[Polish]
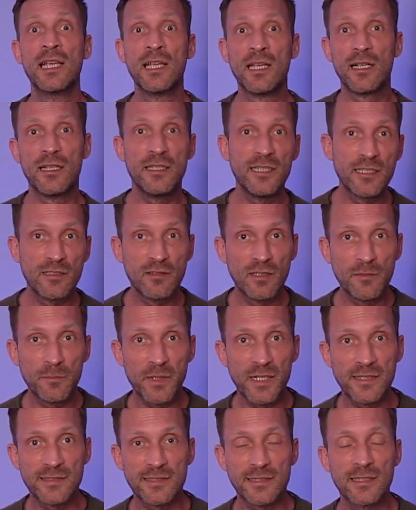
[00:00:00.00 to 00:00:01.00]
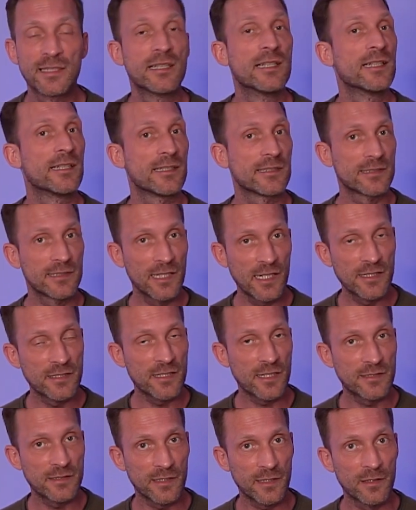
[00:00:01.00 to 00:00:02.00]
Link do imprezy
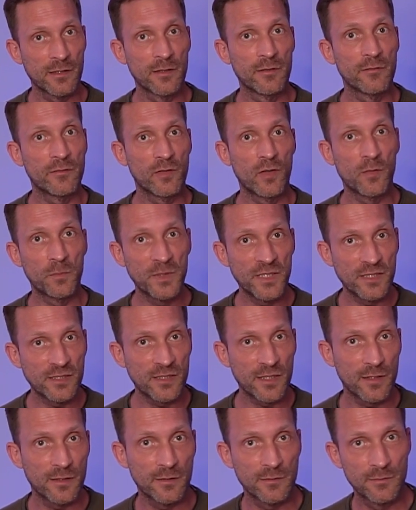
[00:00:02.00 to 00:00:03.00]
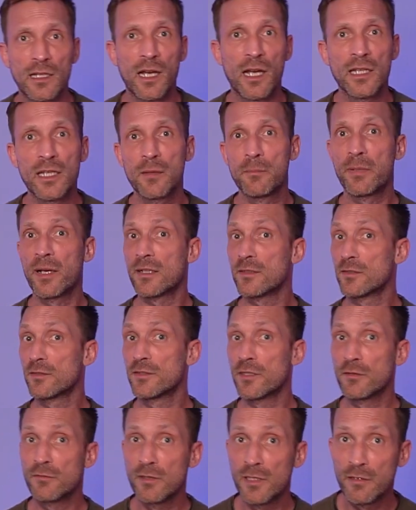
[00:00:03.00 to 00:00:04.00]
znajdziecie w opisie. A ja bardzo
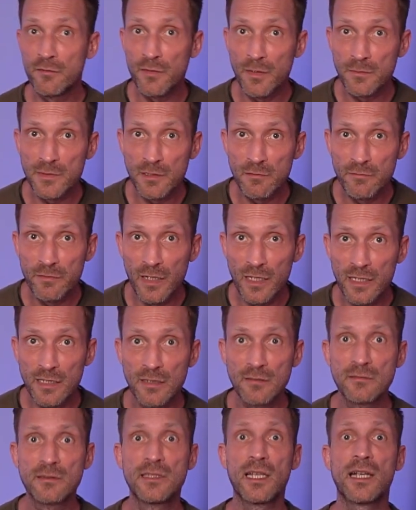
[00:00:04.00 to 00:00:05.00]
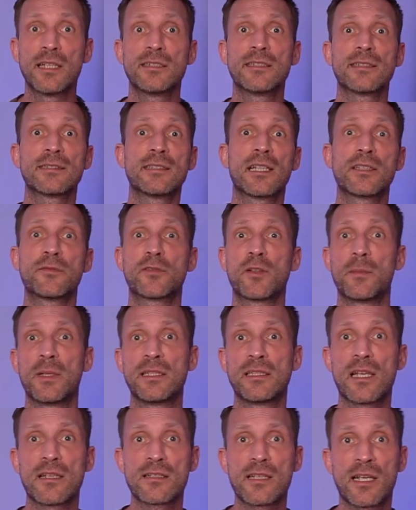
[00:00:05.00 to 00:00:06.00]
dziękuję Wam za uwagę. Dajcie znać w
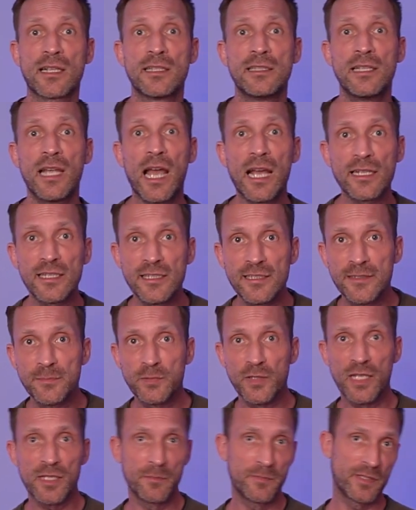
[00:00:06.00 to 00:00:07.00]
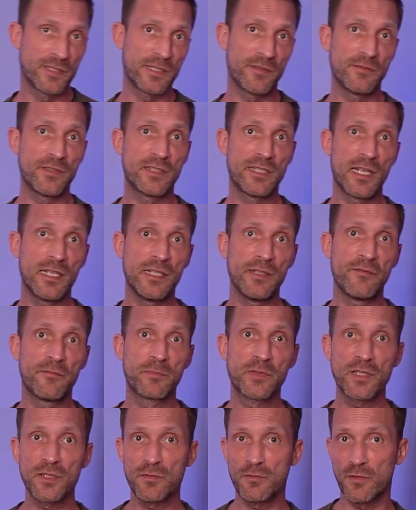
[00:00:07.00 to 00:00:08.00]
komentarzach, jaki sprzęt byście widzieli w
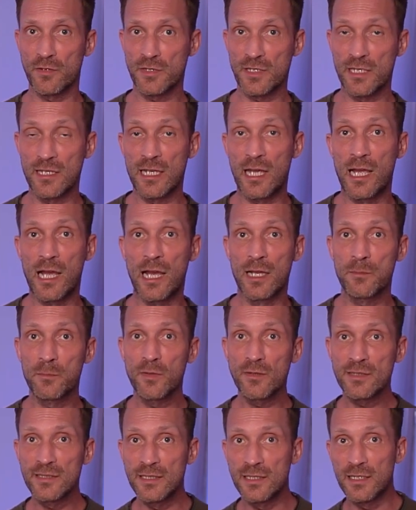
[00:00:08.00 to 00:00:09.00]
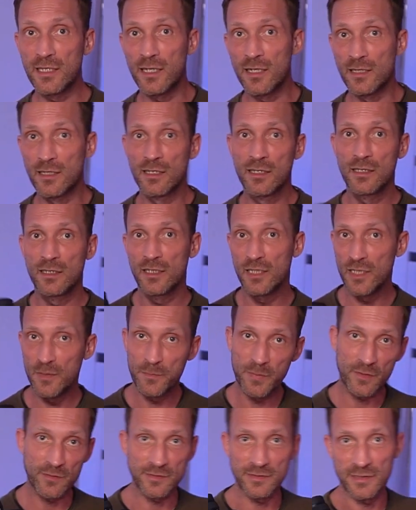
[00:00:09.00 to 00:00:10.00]
przyszłości na unboxingach i
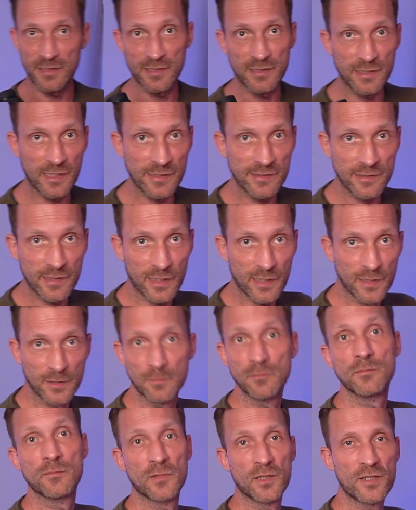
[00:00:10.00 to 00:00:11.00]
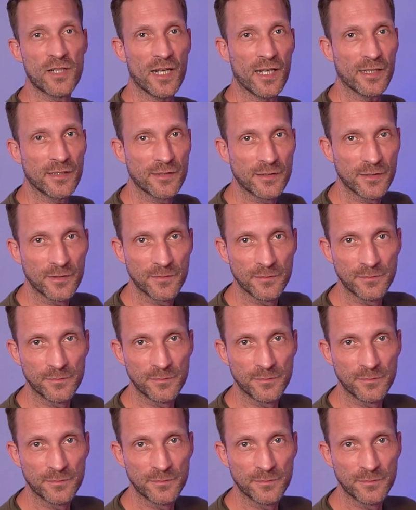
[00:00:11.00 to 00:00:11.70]
prostych testach. Cześć!